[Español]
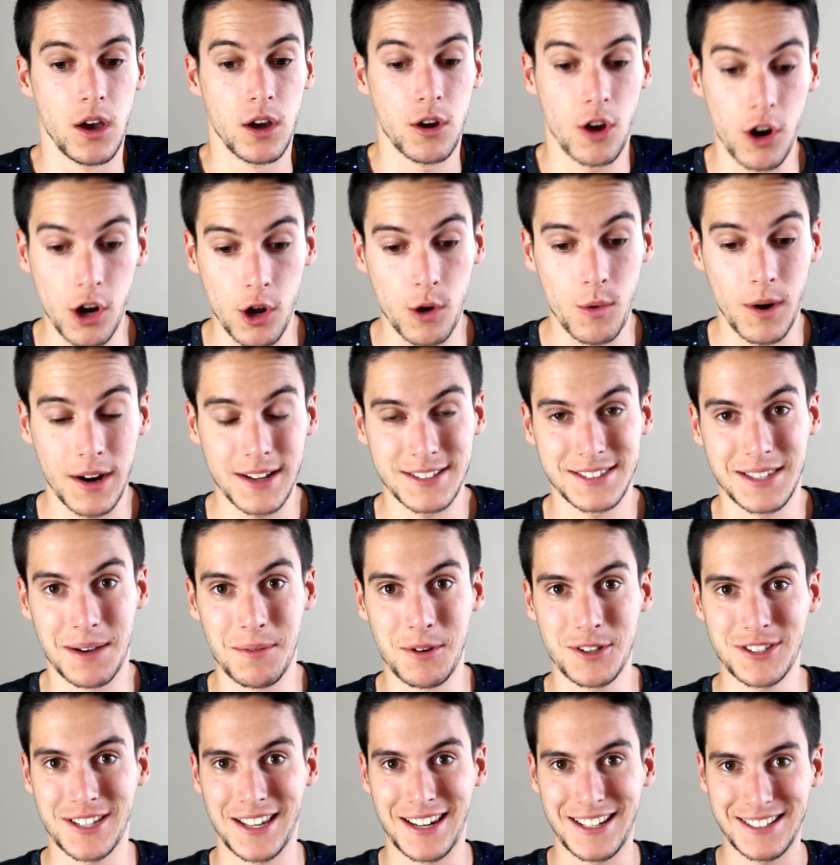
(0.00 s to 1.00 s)
con lo cual
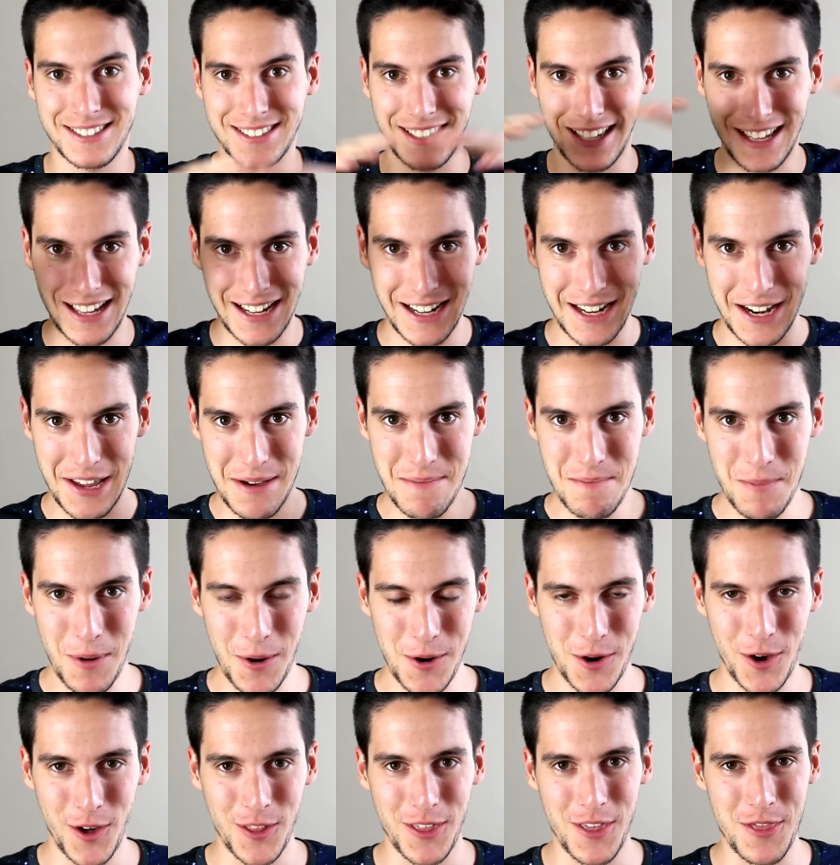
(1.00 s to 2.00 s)
estamos en este limbo, ¿no?